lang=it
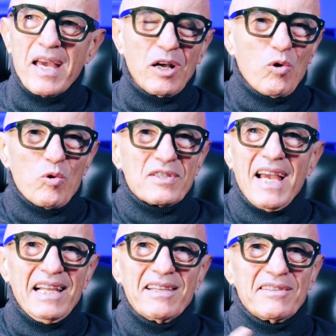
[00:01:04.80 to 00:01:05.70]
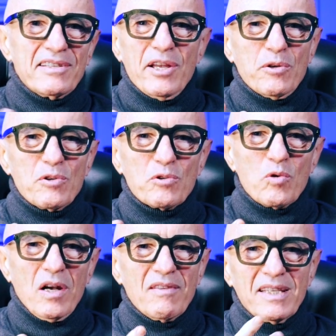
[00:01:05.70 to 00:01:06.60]
che cos'è il desiderio
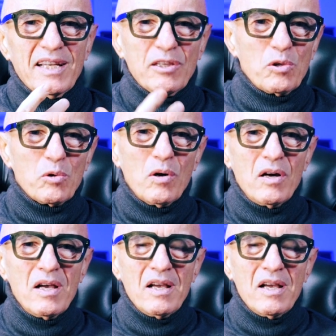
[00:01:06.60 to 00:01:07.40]
sessuale? Va detto.